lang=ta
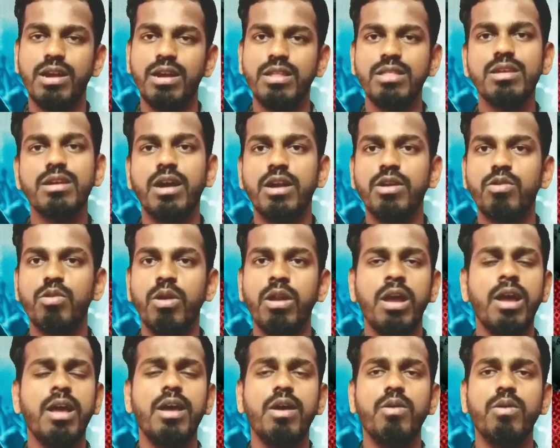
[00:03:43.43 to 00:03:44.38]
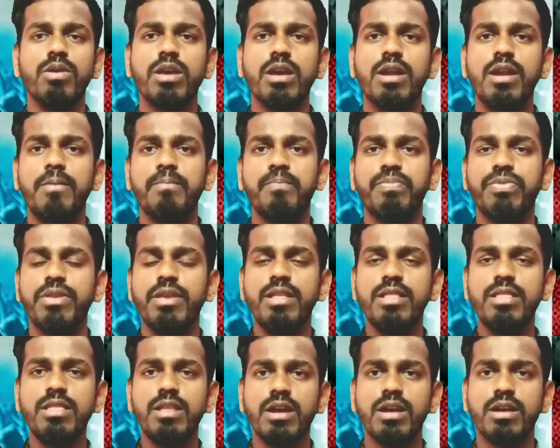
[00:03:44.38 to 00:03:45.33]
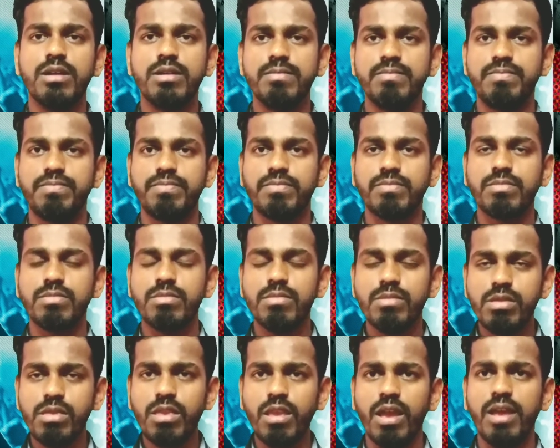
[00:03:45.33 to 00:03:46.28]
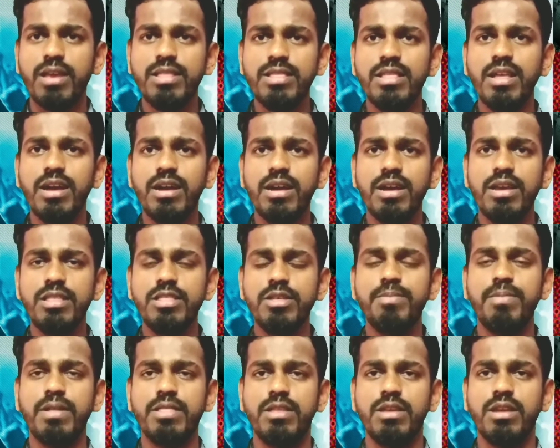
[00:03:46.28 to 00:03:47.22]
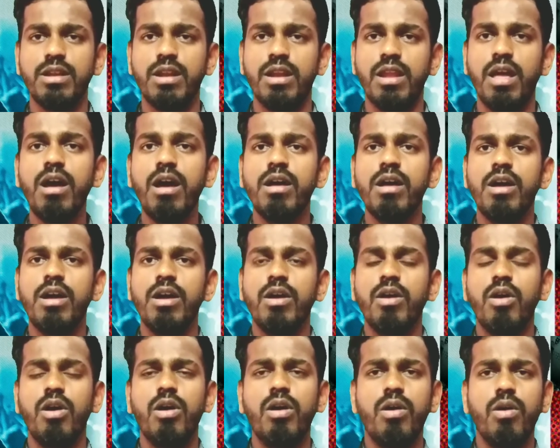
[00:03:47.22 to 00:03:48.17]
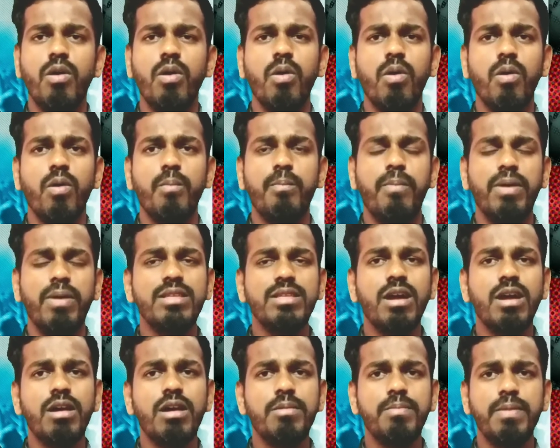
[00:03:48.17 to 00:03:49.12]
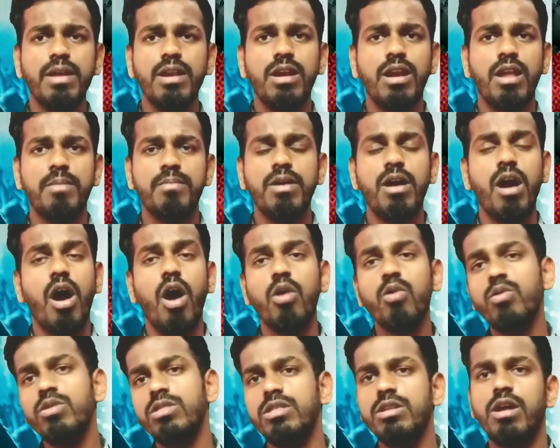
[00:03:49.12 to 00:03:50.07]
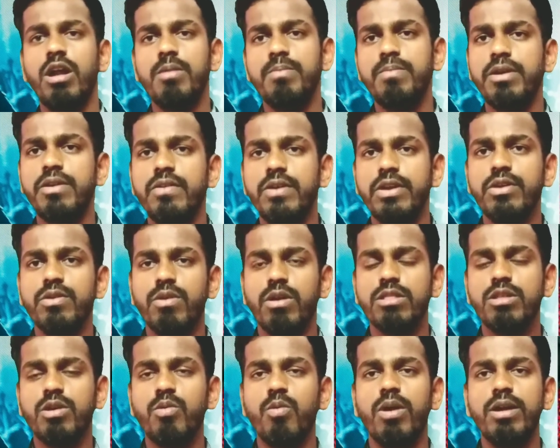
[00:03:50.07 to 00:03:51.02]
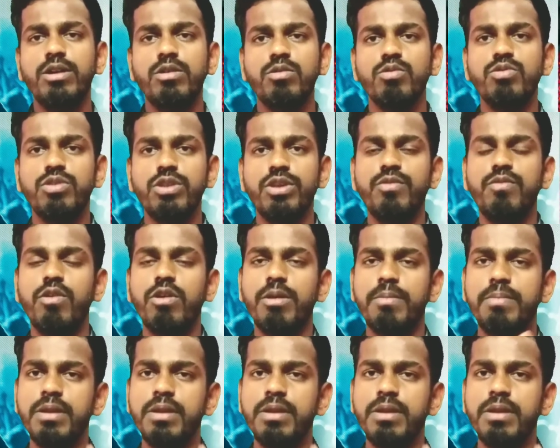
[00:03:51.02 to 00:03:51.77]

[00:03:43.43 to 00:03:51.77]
ரெண்டுத்து கண்ட்ரோல் ஓகேங்களா இந்த இந்த இது பார்த்திங்கன்னா பதினாறு பேர் இல்லாமல் அறுபத்தி நாலு பேர் வரையும் அதாவது ஒன் டூ த்ரீ ஃபோர்